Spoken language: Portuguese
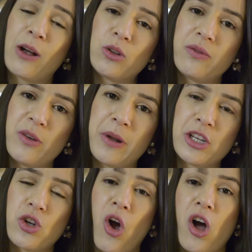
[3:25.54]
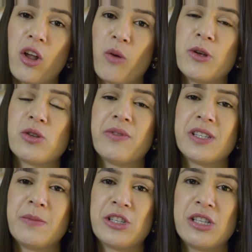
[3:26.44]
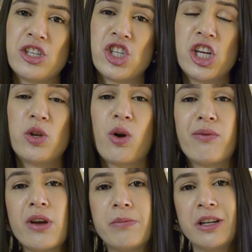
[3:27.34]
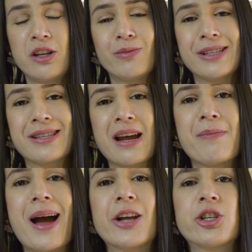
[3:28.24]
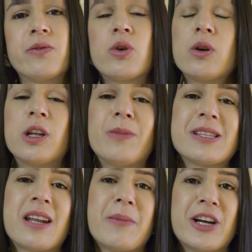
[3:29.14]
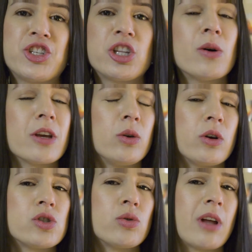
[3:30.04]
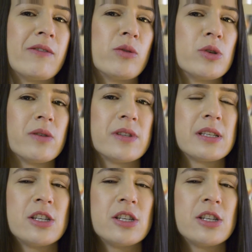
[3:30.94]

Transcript: quando eu fui pra escola, começou a fazer mais sentido, que eu fui aprendendo mais gramática, fui colocando mais gramática, então aquilo que eu escutava começou a fazer